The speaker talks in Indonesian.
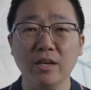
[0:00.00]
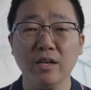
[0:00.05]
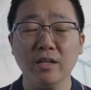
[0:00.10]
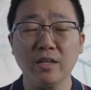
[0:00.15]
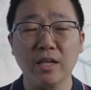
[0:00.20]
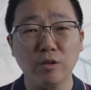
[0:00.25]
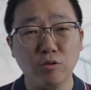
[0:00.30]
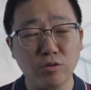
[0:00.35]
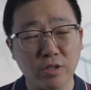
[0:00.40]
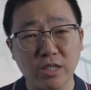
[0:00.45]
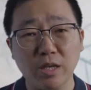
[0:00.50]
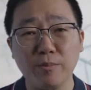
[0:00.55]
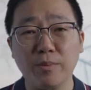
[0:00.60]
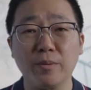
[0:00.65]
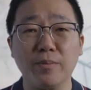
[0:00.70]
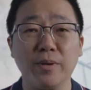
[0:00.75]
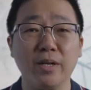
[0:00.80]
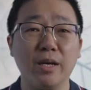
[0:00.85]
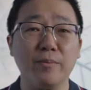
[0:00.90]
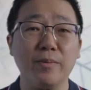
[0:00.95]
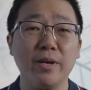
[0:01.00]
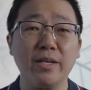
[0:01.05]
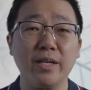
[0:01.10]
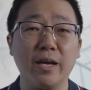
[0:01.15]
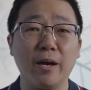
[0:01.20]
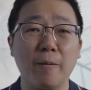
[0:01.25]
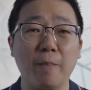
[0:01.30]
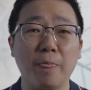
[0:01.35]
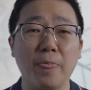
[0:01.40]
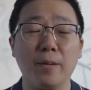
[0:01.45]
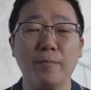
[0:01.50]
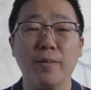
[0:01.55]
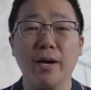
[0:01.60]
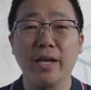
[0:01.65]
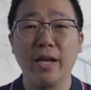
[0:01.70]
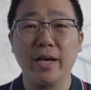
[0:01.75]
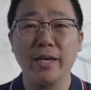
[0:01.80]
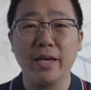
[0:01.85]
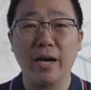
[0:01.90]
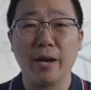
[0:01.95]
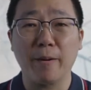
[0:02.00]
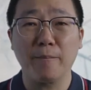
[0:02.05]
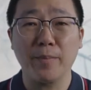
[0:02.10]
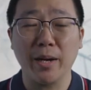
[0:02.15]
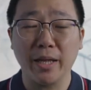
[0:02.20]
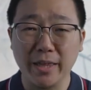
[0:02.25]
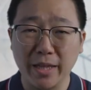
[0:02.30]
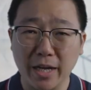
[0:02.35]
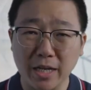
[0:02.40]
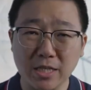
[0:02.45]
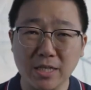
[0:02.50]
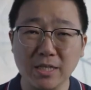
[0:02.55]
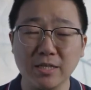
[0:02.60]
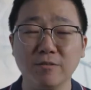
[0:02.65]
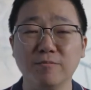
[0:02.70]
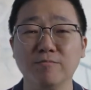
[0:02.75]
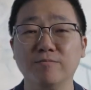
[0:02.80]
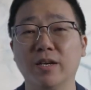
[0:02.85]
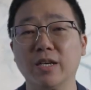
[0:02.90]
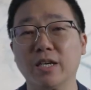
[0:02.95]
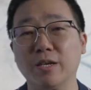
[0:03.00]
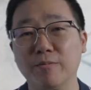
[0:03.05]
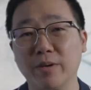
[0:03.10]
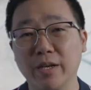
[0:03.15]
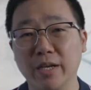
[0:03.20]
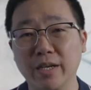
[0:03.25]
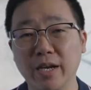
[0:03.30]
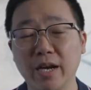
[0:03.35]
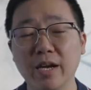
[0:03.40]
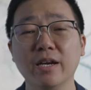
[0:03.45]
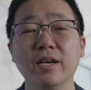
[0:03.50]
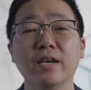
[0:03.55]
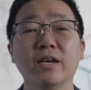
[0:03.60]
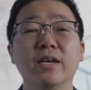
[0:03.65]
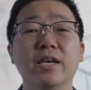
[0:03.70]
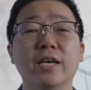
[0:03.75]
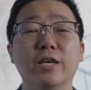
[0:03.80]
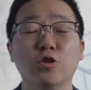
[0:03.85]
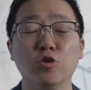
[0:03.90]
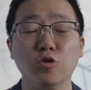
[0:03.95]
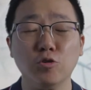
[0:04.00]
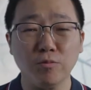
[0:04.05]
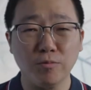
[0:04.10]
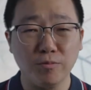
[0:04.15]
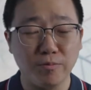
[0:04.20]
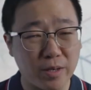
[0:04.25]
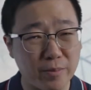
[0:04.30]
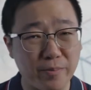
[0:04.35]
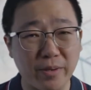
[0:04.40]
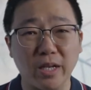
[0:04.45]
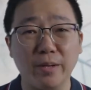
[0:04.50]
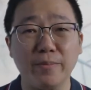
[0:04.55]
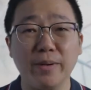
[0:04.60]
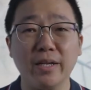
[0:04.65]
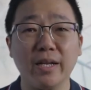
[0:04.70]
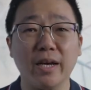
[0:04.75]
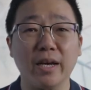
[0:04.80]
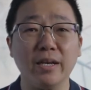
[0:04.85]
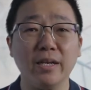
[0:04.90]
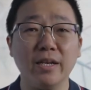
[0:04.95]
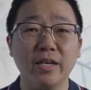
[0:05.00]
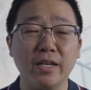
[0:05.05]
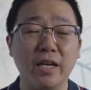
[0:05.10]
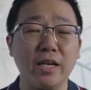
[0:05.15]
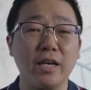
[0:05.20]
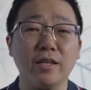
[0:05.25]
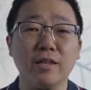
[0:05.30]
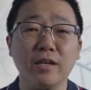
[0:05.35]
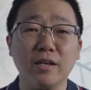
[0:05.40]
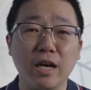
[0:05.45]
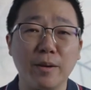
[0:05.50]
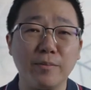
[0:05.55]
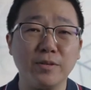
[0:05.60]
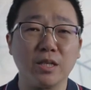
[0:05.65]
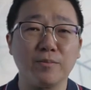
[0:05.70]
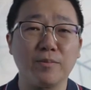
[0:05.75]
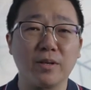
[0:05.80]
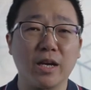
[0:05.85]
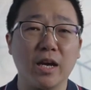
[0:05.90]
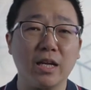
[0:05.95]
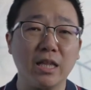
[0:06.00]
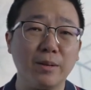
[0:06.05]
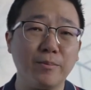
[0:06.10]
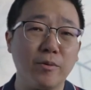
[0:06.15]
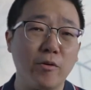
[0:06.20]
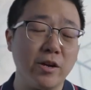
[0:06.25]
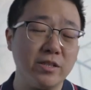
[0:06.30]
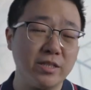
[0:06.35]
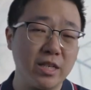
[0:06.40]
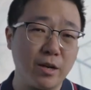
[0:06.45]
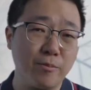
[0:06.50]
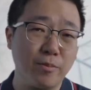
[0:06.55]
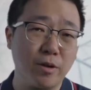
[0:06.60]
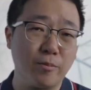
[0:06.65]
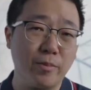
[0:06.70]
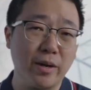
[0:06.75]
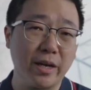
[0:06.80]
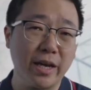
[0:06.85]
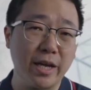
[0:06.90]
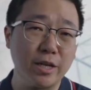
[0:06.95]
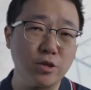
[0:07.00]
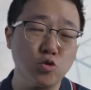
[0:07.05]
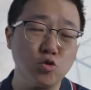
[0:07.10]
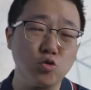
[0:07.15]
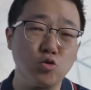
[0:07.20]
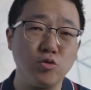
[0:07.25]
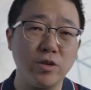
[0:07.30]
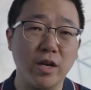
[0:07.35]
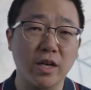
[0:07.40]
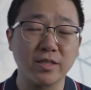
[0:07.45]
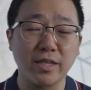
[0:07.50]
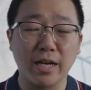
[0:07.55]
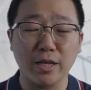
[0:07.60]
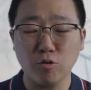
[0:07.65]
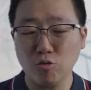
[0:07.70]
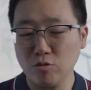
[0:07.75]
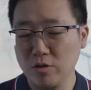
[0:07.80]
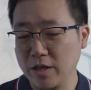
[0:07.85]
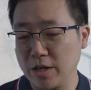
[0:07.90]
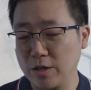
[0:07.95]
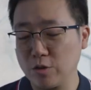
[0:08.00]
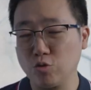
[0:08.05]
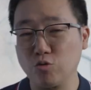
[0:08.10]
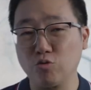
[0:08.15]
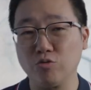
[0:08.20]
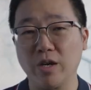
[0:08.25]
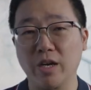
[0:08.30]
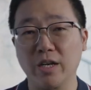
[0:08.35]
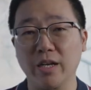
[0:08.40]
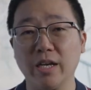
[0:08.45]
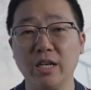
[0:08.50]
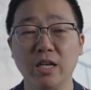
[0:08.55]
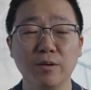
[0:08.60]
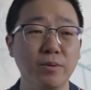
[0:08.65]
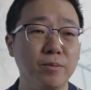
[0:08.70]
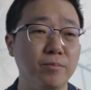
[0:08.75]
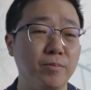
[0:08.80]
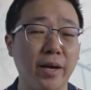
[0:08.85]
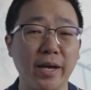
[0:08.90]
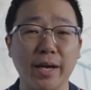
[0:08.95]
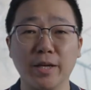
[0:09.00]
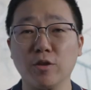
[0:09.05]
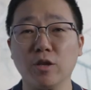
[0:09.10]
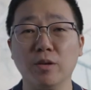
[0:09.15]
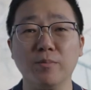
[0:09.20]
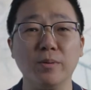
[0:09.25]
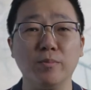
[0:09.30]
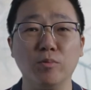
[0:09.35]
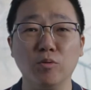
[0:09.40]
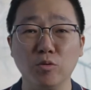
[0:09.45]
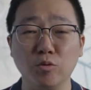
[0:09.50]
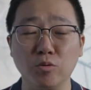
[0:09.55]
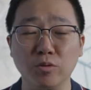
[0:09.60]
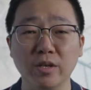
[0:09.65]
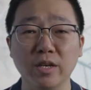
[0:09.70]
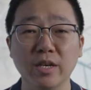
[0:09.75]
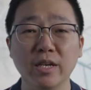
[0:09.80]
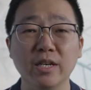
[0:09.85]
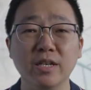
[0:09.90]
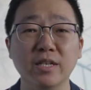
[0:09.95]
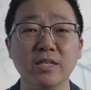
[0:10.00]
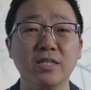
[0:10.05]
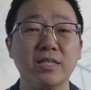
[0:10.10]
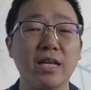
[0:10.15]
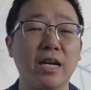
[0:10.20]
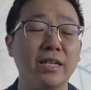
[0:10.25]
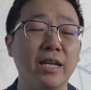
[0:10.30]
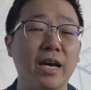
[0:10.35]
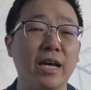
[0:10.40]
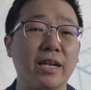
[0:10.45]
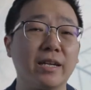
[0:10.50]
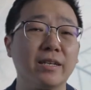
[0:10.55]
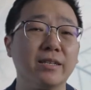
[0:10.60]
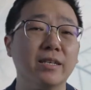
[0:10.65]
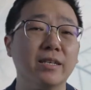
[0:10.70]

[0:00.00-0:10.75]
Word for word: tentu saja berbeda-beda. Mana yang pantas bagi mereka itu berbeda-beda. Nah, kita nggak bisa berkata bahwa cara berpakaian suku yang satu dengan suku yang lain lebih baik atau lebih buruk. Standar